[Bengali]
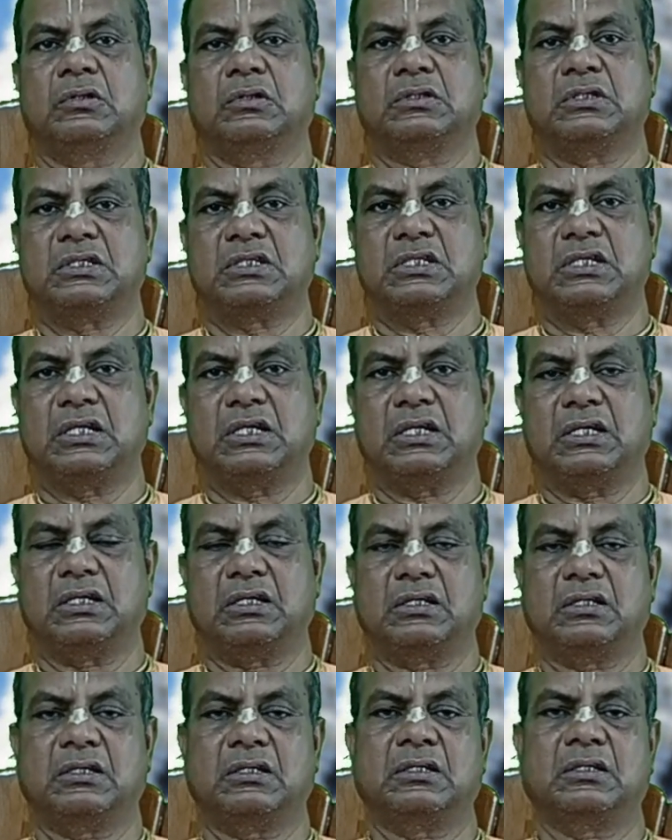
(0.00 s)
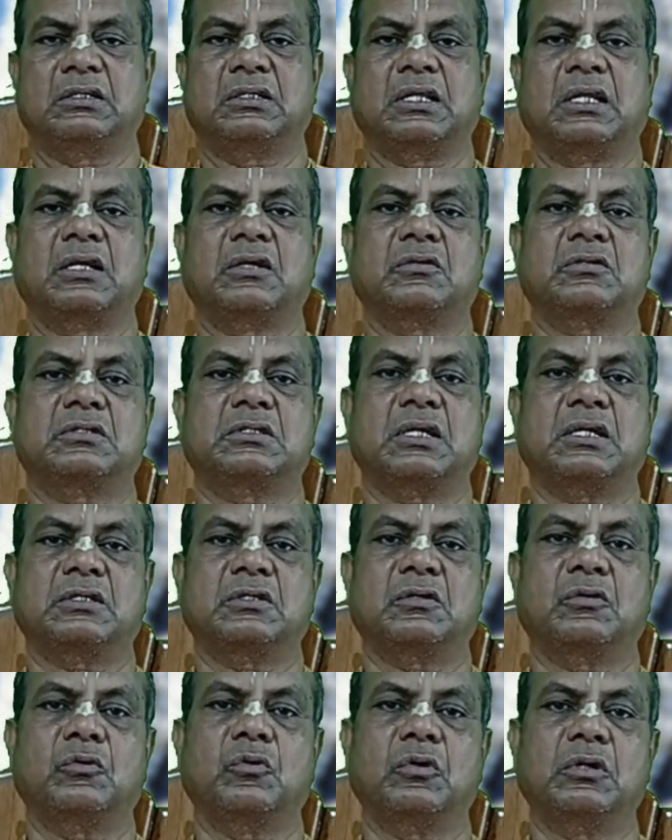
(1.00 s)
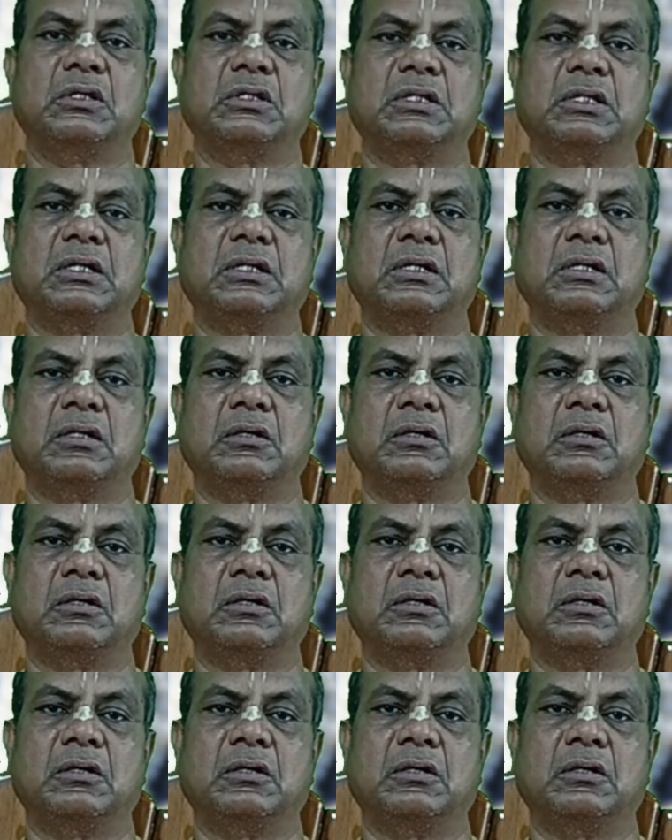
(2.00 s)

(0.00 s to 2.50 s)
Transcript: যে ছিলেন তারা হচ্ছে একজন ললিতা